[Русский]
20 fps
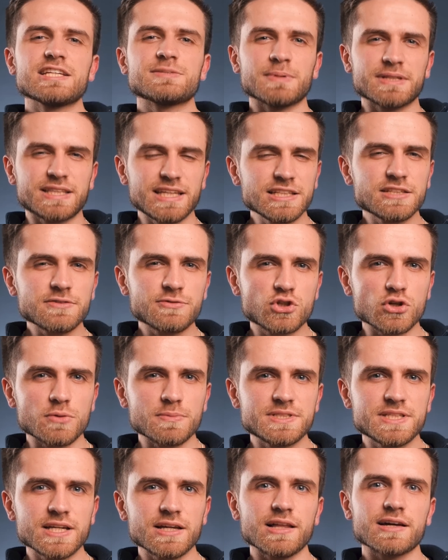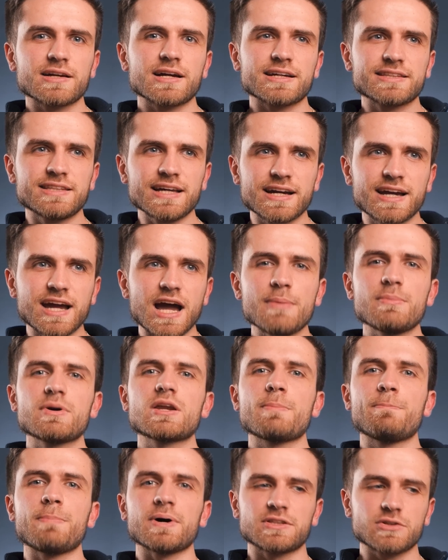И смотрите в чем дело, когда
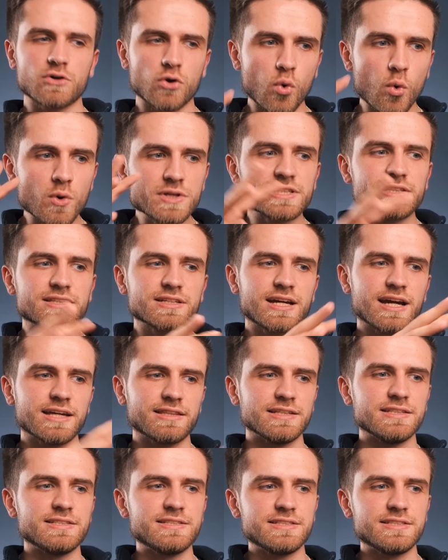камера подходит к этой